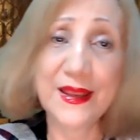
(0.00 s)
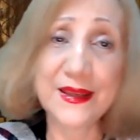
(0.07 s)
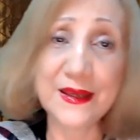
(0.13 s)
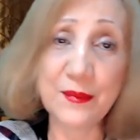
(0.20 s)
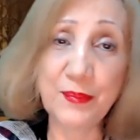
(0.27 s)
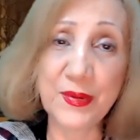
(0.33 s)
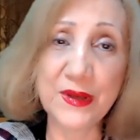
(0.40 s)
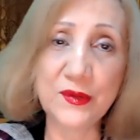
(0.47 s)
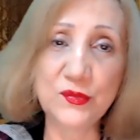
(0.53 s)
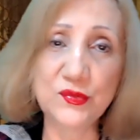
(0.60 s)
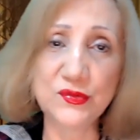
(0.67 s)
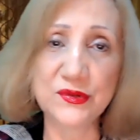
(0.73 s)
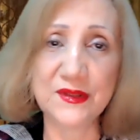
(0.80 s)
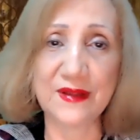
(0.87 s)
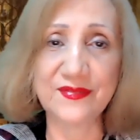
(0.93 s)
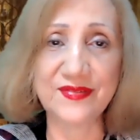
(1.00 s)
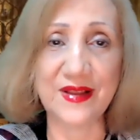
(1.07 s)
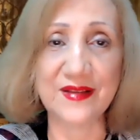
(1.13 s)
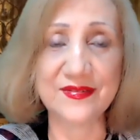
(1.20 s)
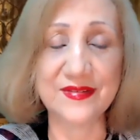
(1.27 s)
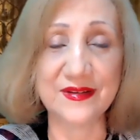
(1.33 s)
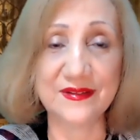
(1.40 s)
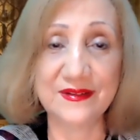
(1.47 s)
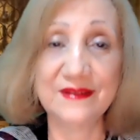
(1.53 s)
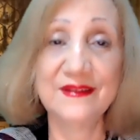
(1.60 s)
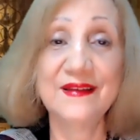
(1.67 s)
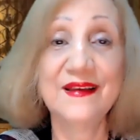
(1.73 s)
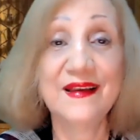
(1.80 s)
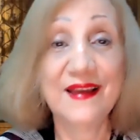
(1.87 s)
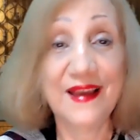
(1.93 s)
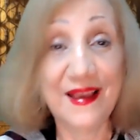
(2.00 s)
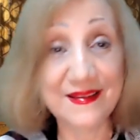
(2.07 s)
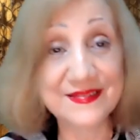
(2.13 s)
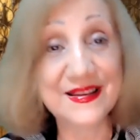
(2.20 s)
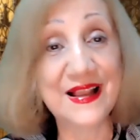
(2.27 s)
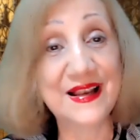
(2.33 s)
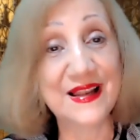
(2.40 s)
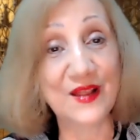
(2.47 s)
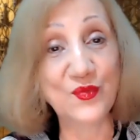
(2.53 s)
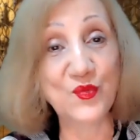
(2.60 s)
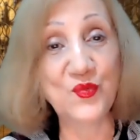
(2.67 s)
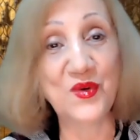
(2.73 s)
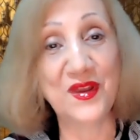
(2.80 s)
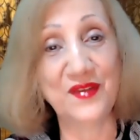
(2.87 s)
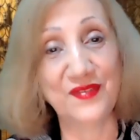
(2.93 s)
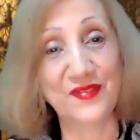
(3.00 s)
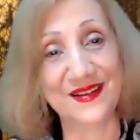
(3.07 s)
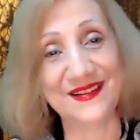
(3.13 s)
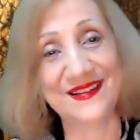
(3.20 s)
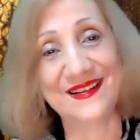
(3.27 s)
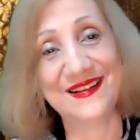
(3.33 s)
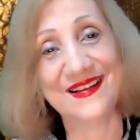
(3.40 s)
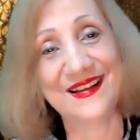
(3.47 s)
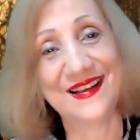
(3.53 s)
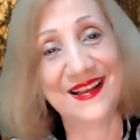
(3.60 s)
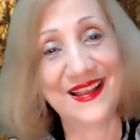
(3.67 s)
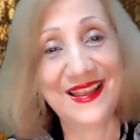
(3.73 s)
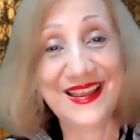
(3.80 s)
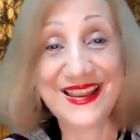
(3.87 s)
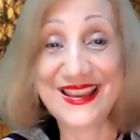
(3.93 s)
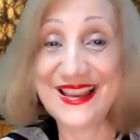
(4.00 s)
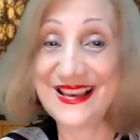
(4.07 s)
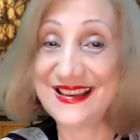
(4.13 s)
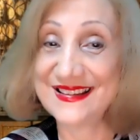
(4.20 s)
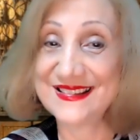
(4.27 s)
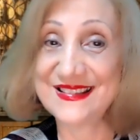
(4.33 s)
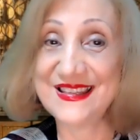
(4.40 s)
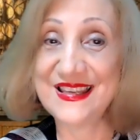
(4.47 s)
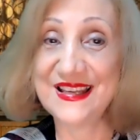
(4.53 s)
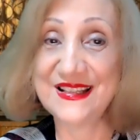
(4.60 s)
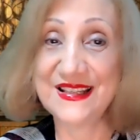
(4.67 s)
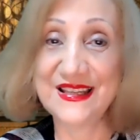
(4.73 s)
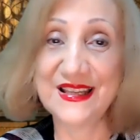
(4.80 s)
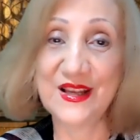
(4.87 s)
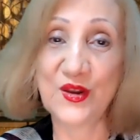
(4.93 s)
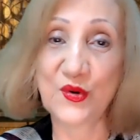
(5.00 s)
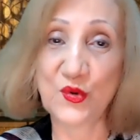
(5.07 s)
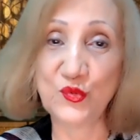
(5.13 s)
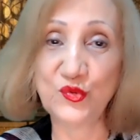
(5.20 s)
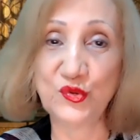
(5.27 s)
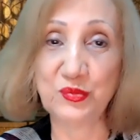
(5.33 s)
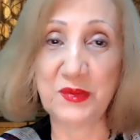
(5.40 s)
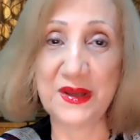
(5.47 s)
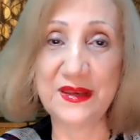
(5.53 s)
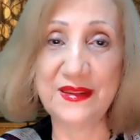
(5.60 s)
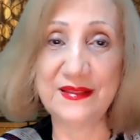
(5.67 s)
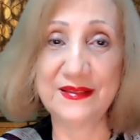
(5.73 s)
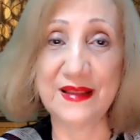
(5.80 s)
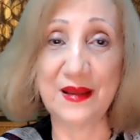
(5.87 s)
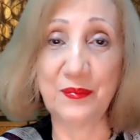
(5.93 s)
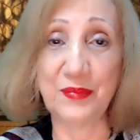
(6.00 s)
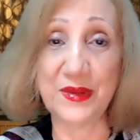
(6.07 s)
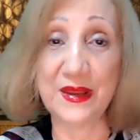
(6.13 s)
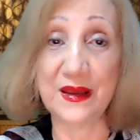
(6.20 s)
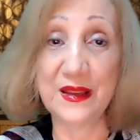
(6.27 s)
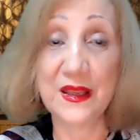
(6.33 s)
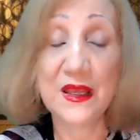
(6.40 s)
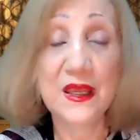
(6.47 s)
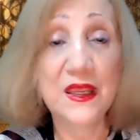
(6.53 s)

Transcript: ¿Qué preguntas hacen? Esa es la nueva que les tiene Rosemary Tapia.